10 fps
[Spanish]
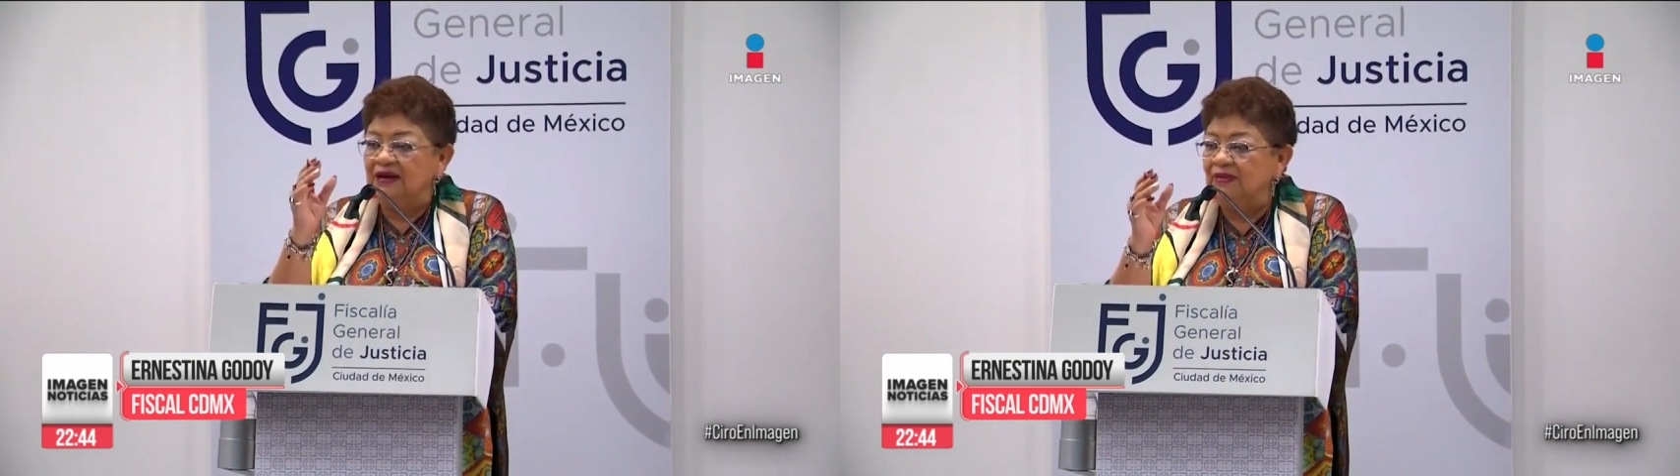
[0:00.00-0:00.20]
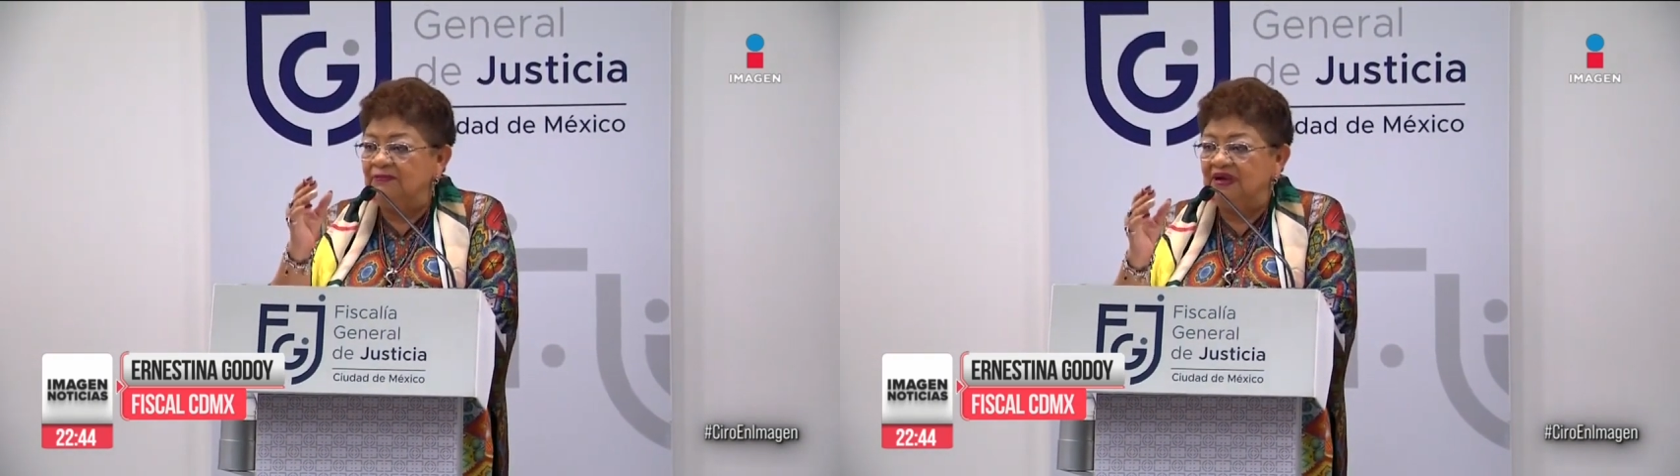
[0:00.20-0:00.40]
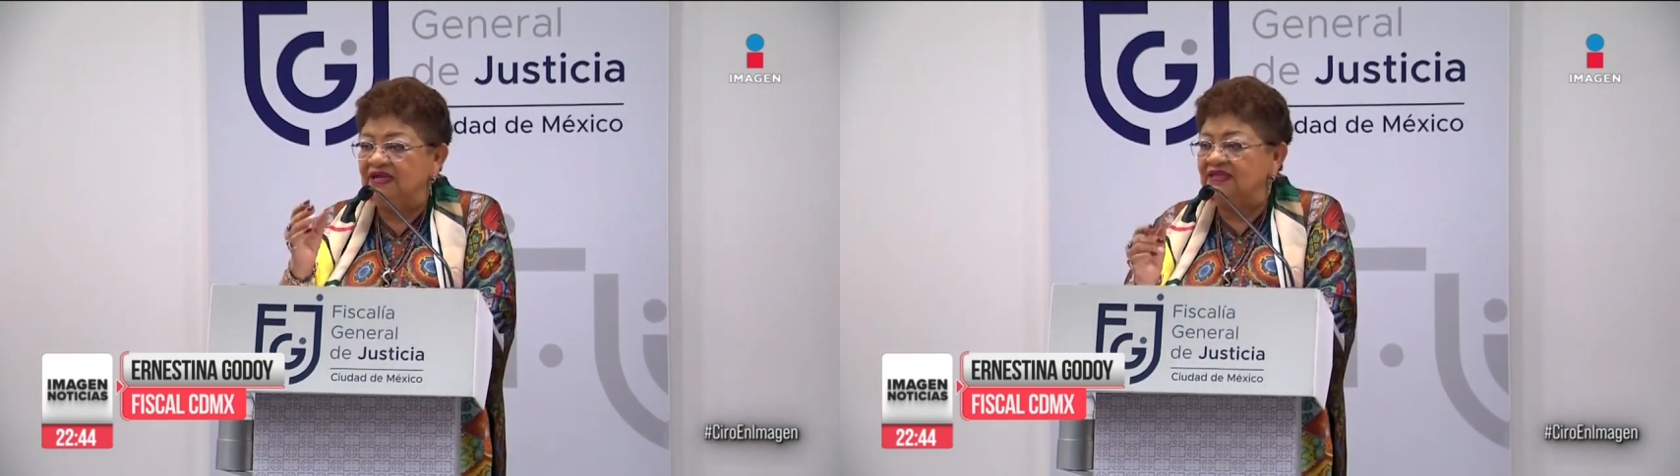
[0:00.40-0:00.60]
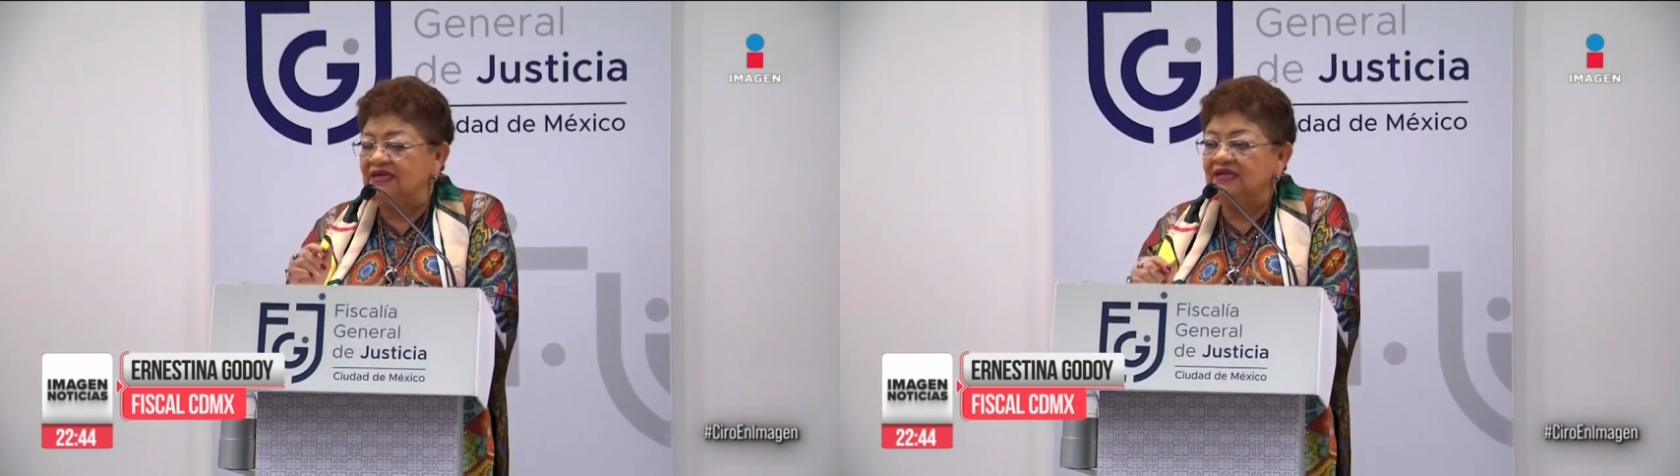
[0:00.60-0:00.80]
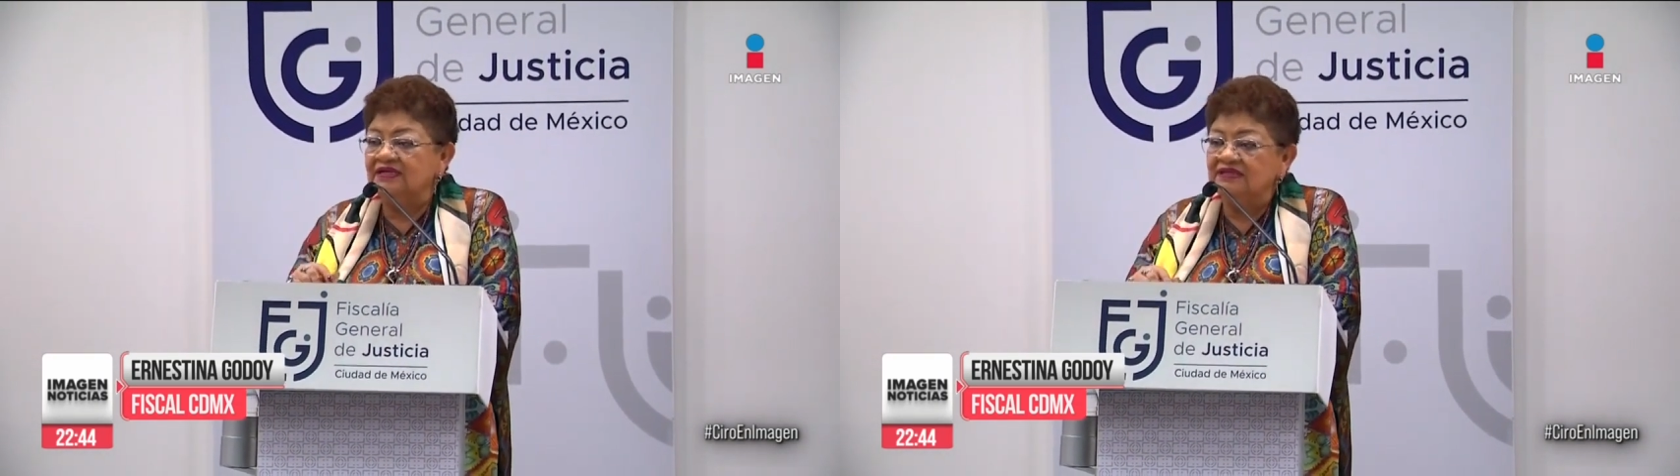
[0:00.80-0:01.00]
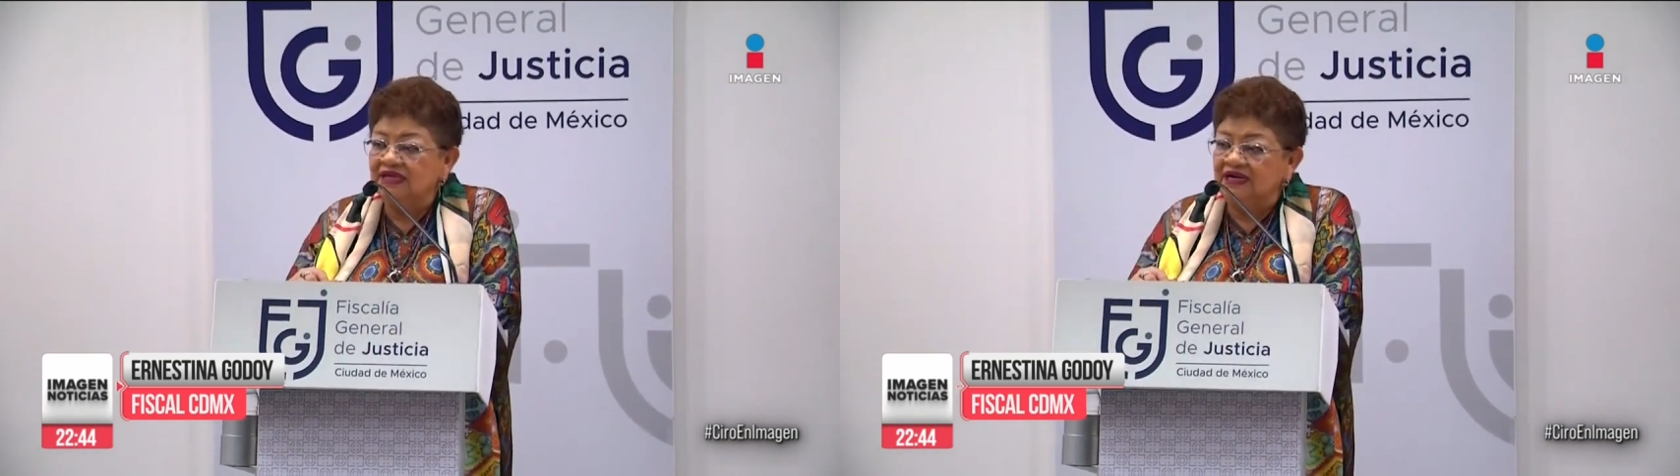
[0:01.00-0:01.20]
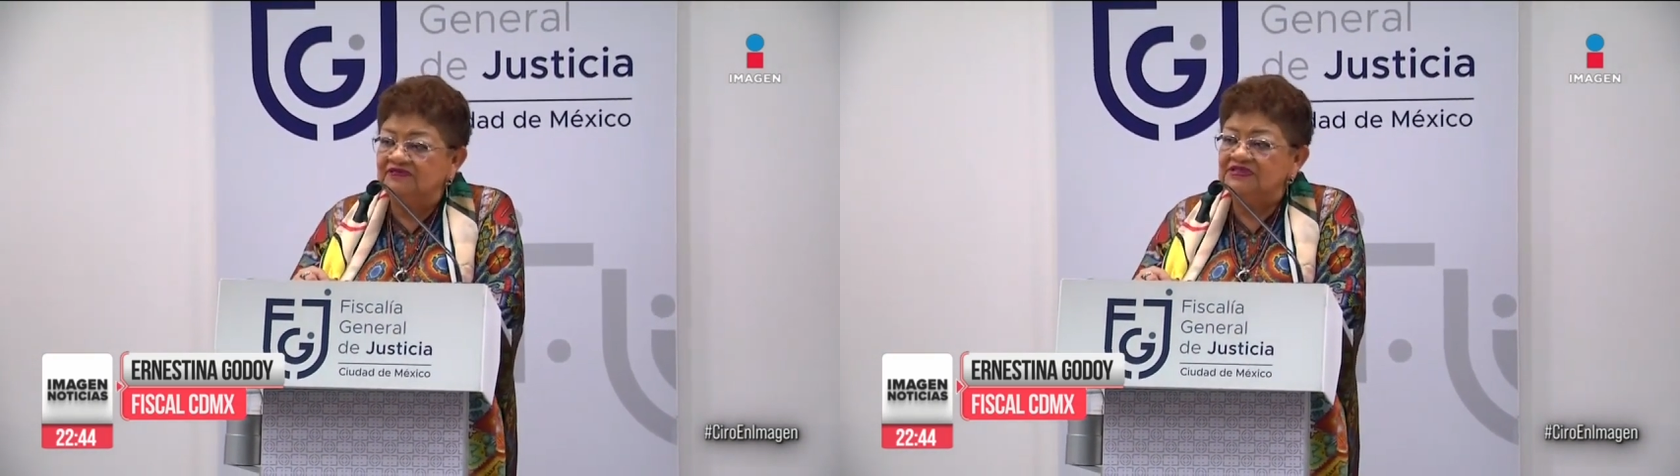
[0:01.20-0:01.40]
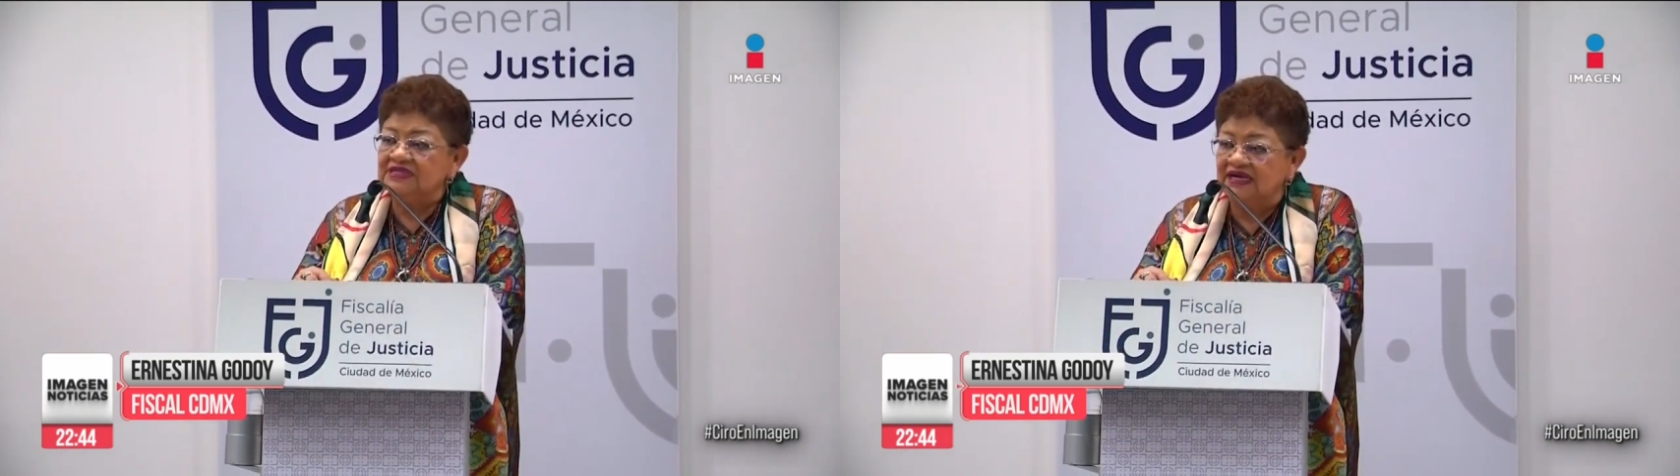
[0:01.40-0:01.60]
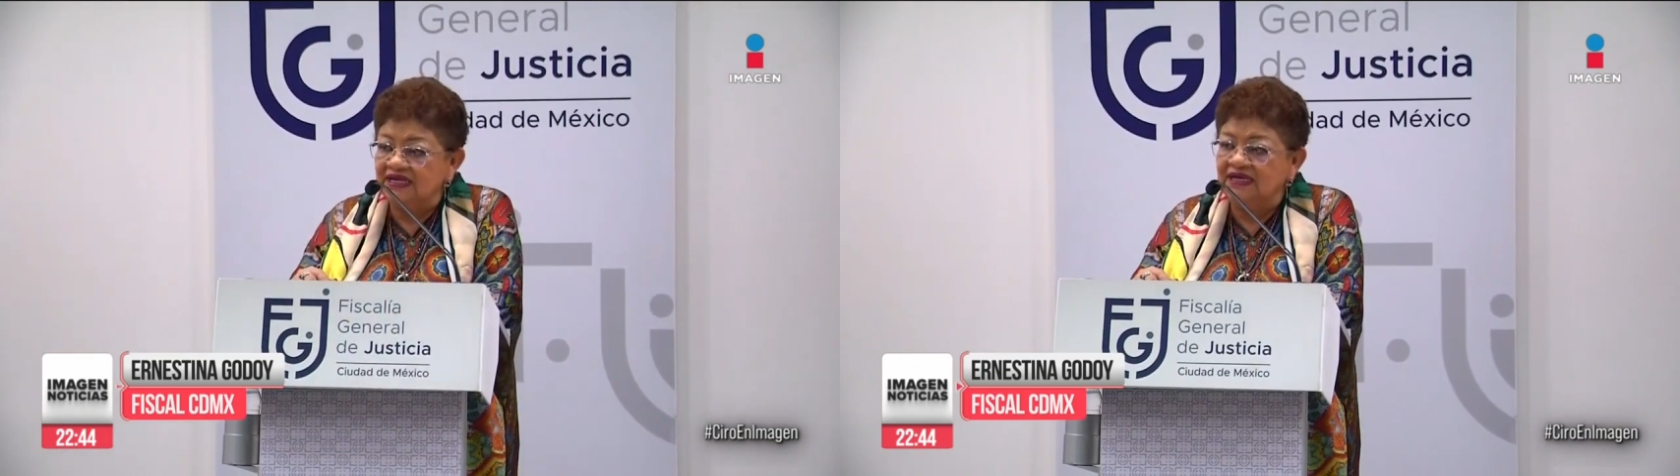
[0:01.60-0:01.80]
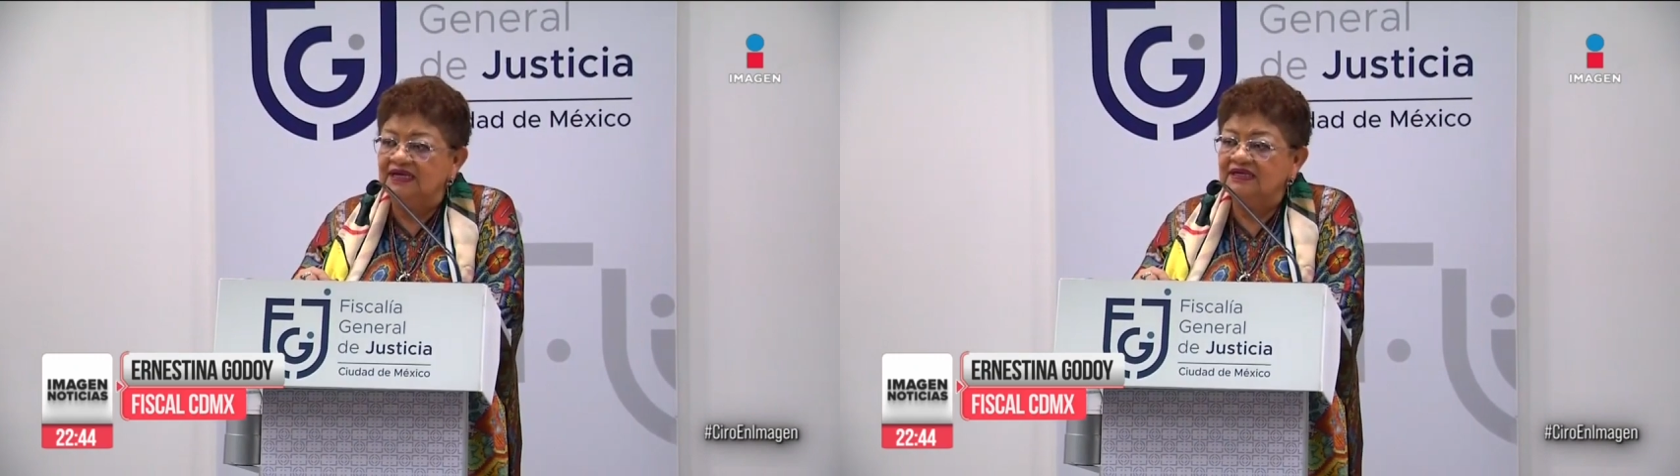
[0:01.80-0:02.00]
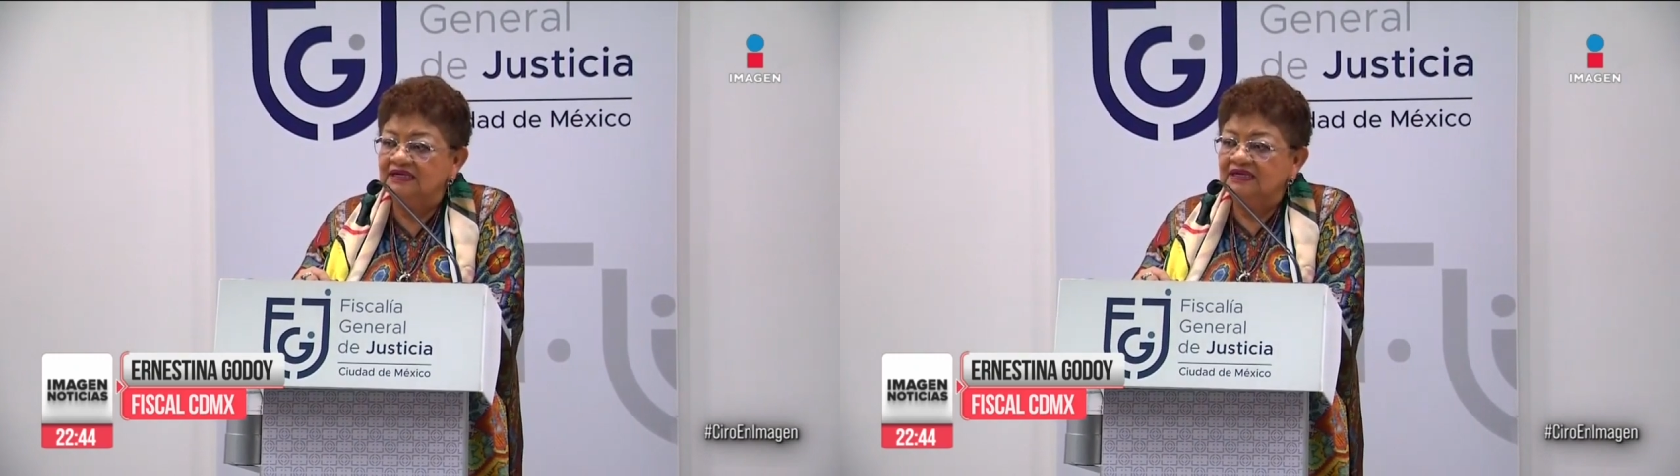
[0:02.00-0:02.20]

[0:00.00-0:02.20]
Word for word: membrete de la fiscalía,